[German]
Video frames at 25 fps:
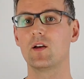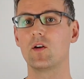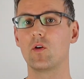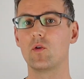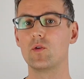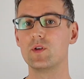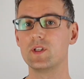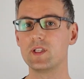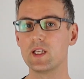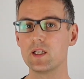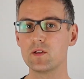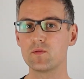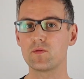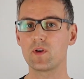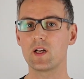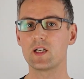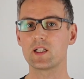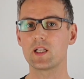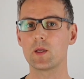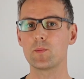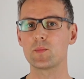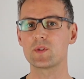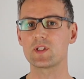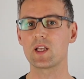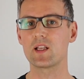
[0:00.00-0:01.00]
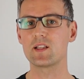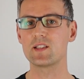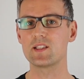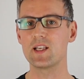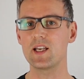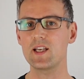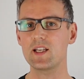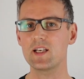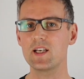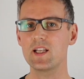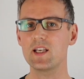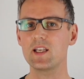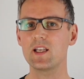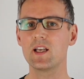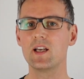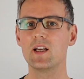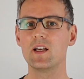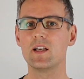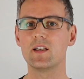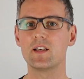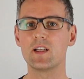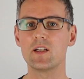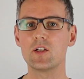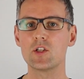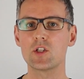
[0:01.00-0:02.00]
Und den Fall gibt es tatsächlich.
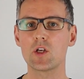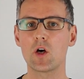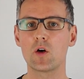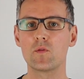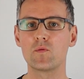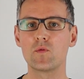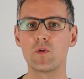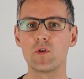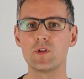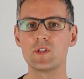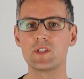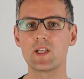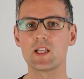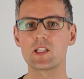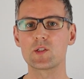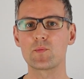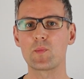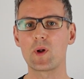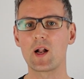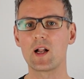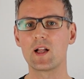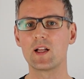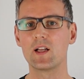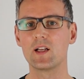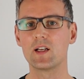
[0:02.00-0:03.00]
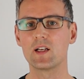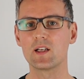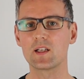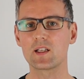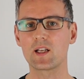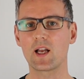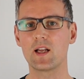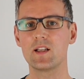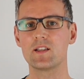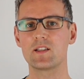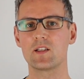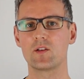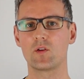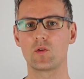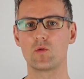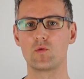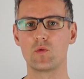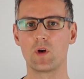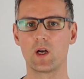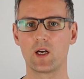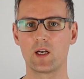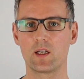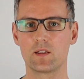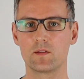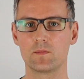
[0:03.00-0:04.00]
Den schauen wir uns jetzt mal ganz in
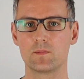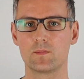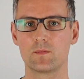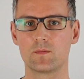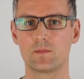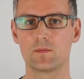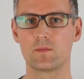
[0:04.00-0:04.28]
Ruhe an.